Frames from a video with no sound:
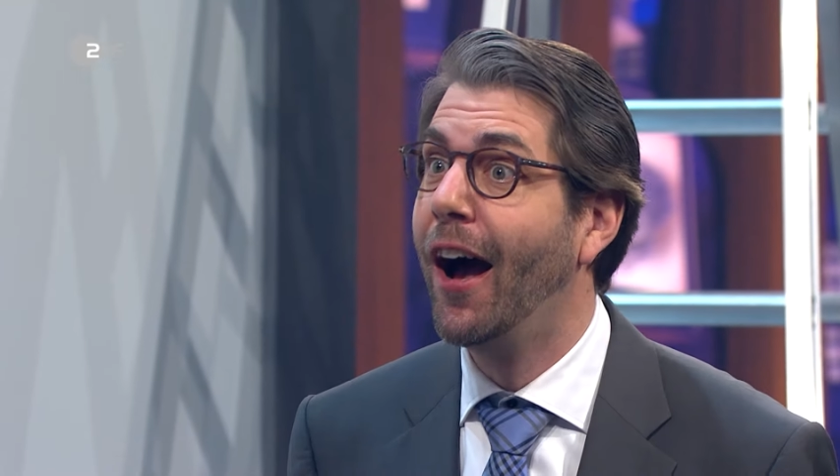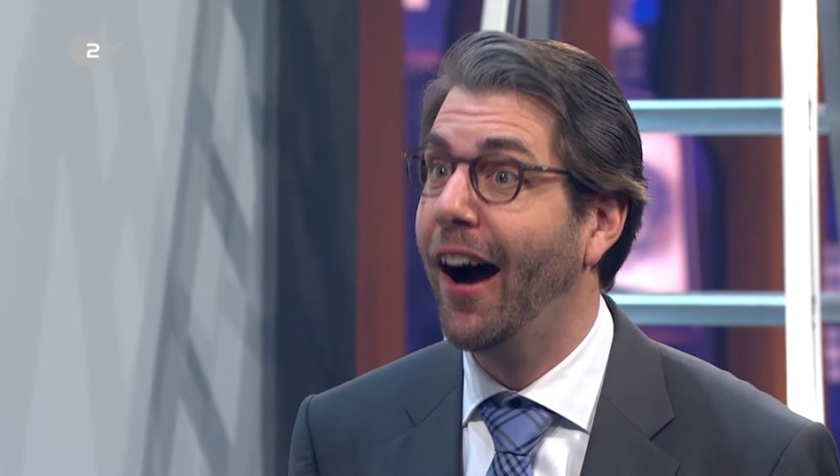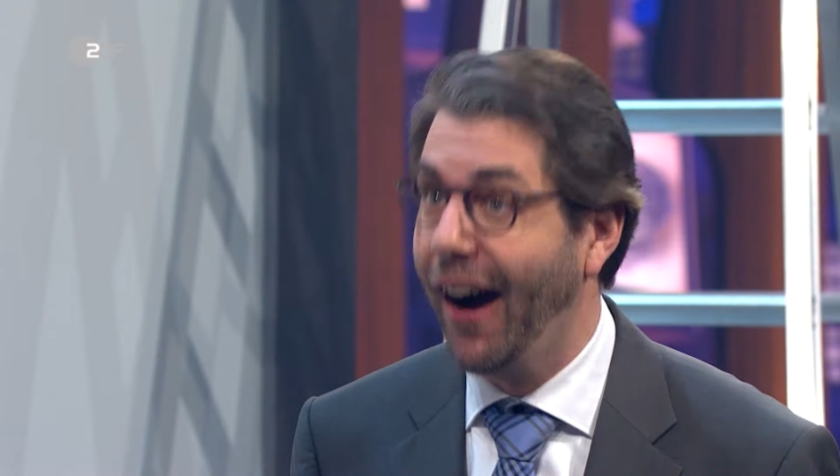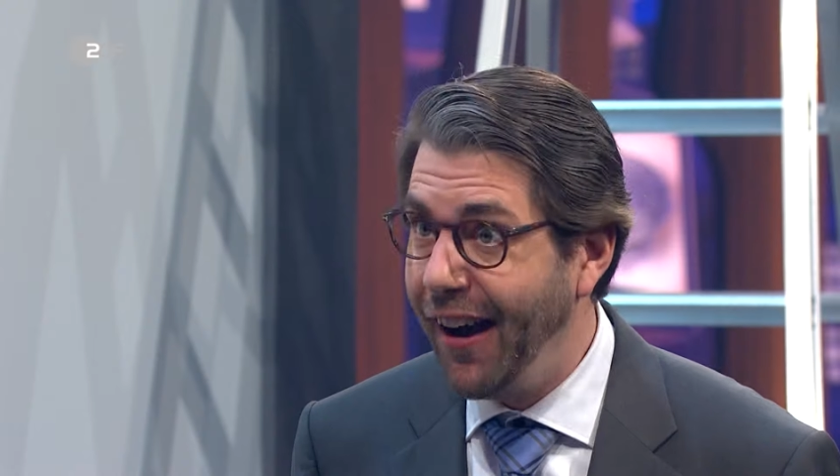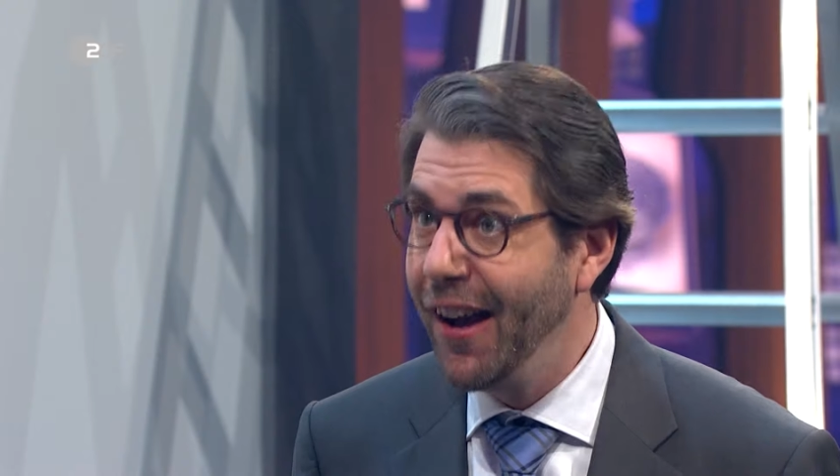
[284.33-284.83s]

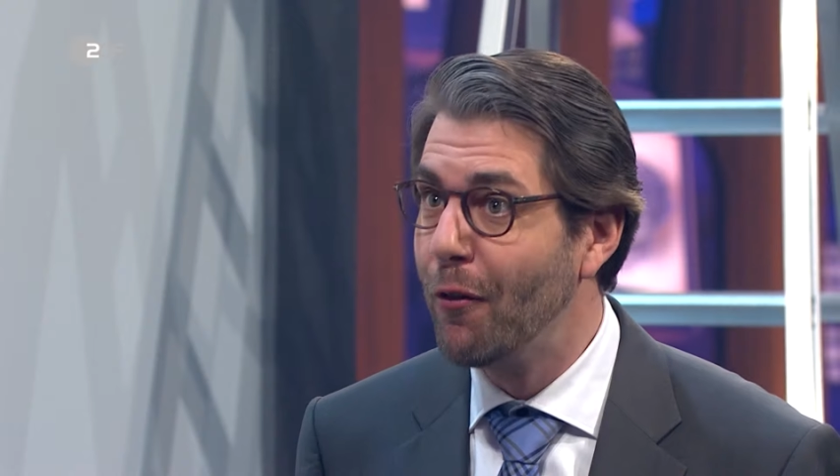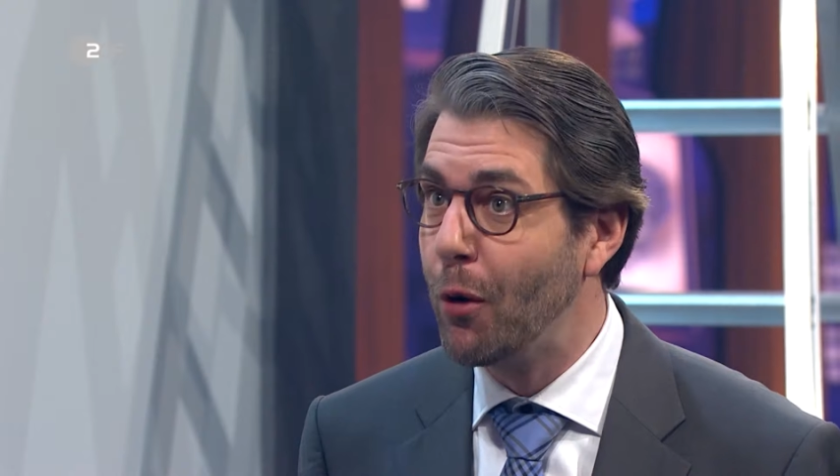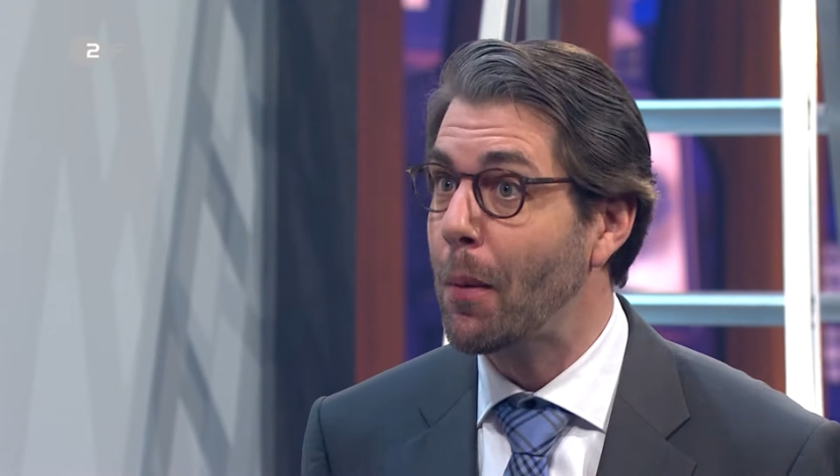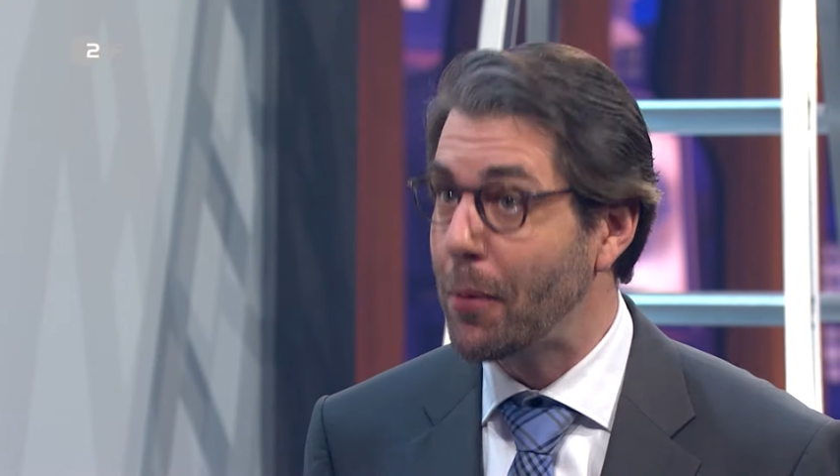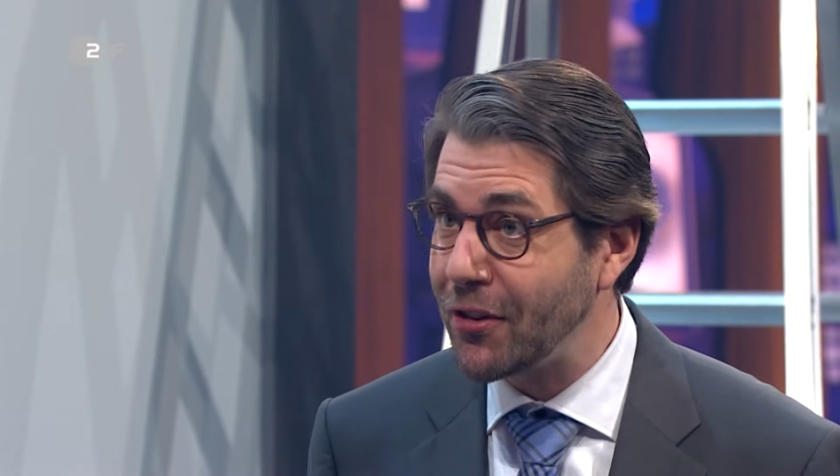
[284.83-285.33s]
Aha,
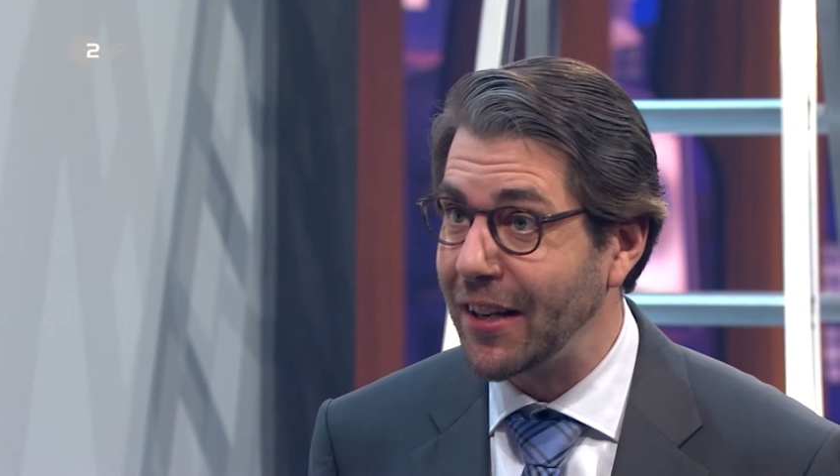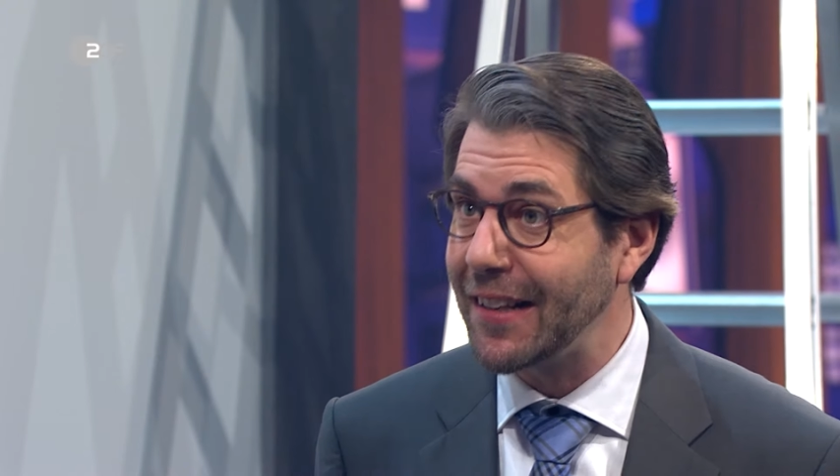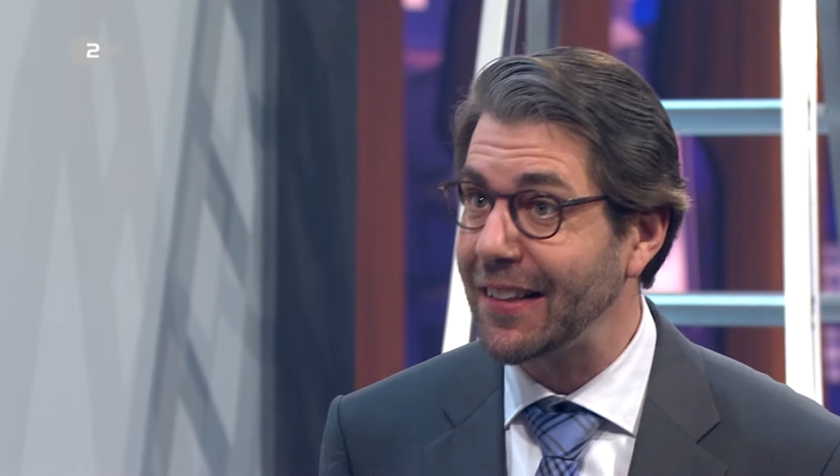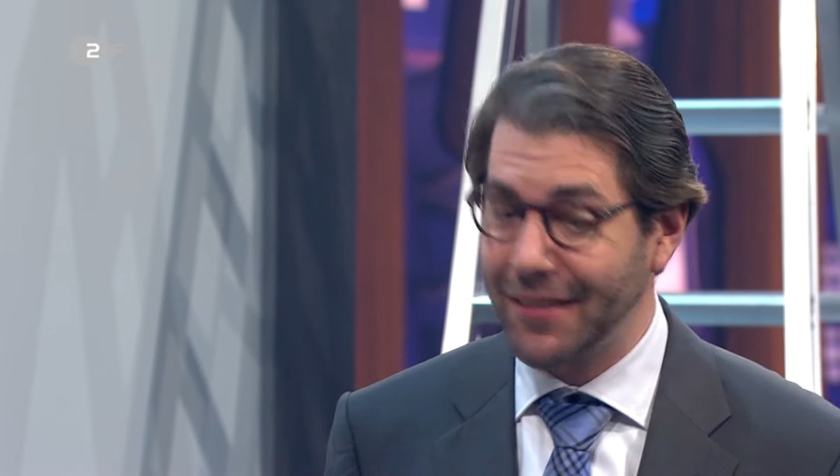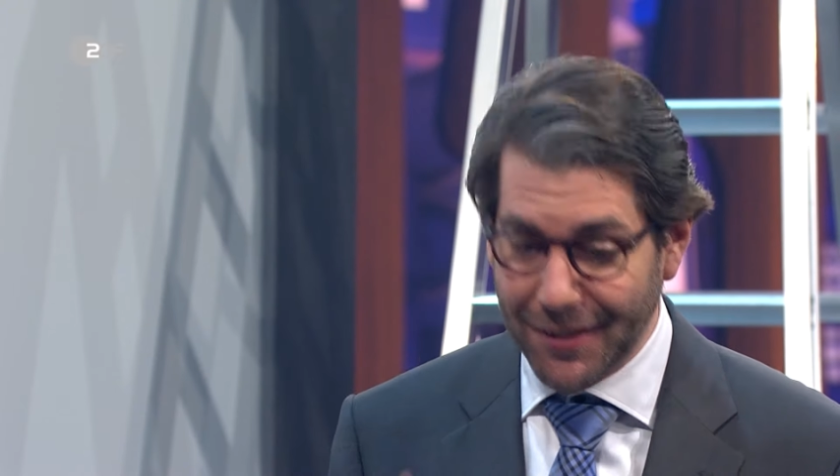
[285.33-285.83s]
wo man
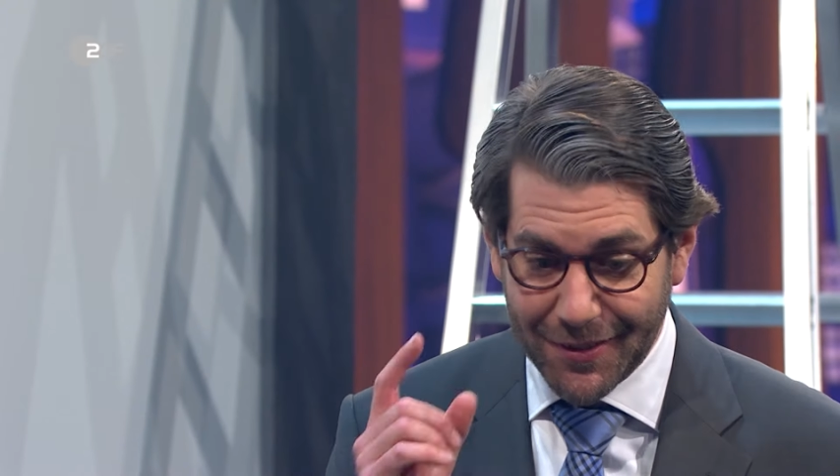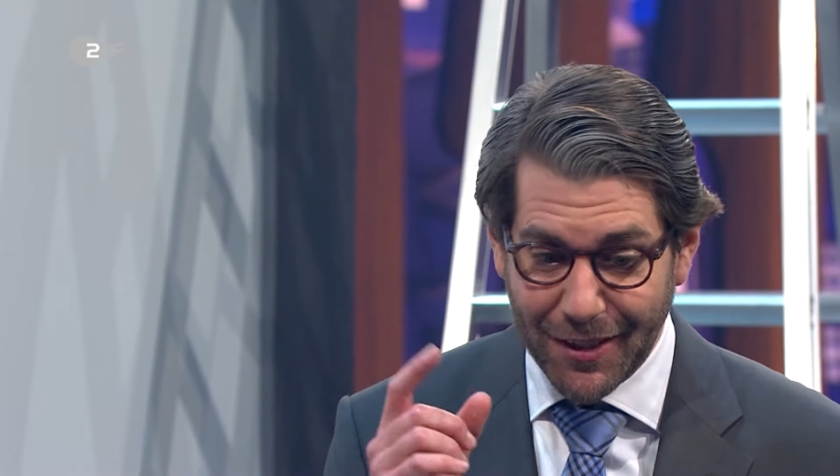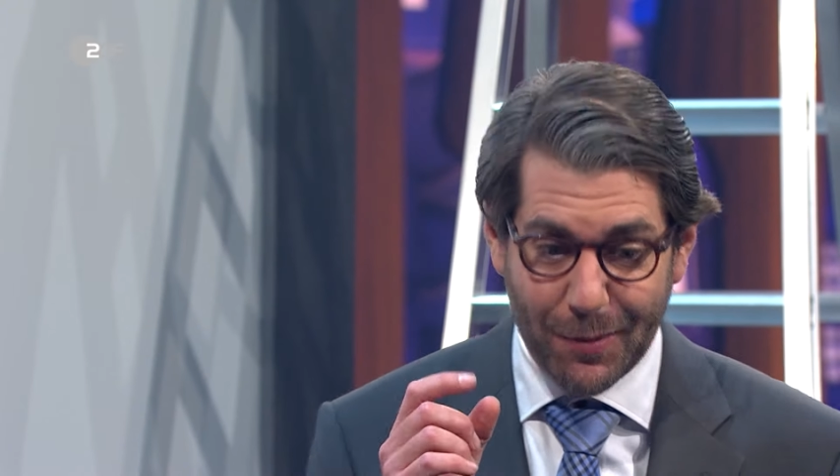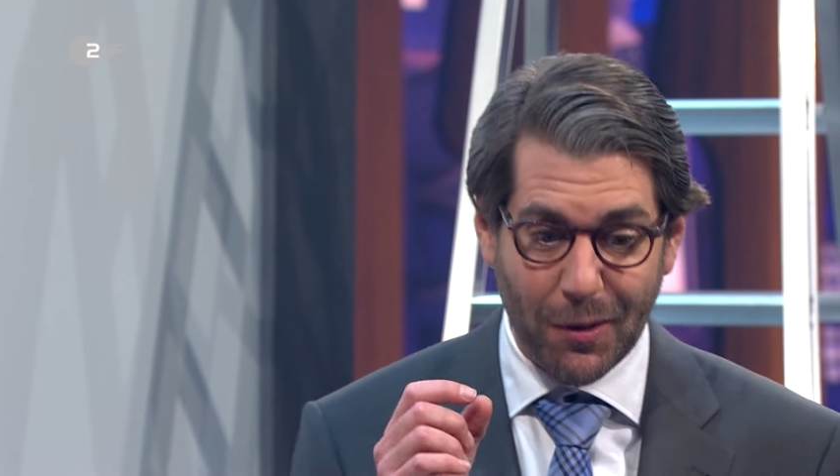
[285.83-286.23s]
bestätigt, dass das,